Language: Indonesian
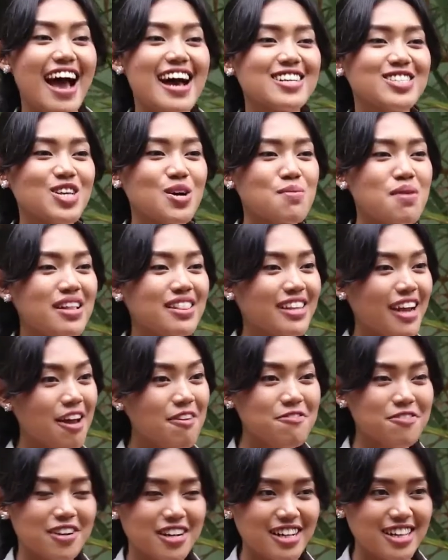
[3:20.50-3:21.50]
Nah, Sobat
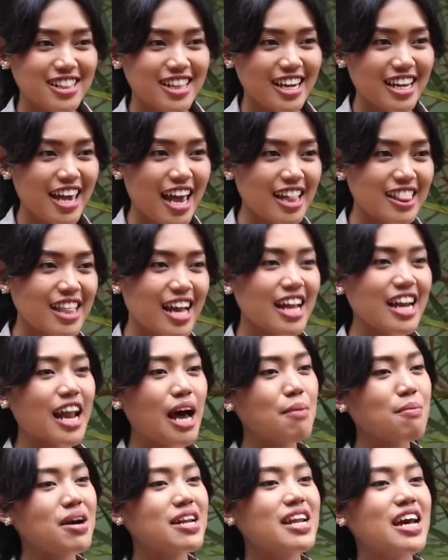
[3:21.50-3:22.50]
Travel, ternyata
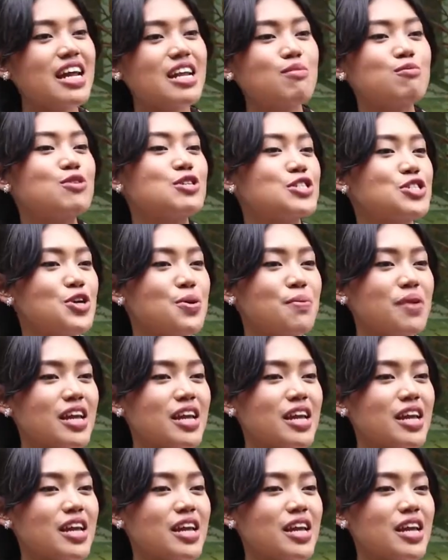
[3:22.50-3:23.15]
nama dari museum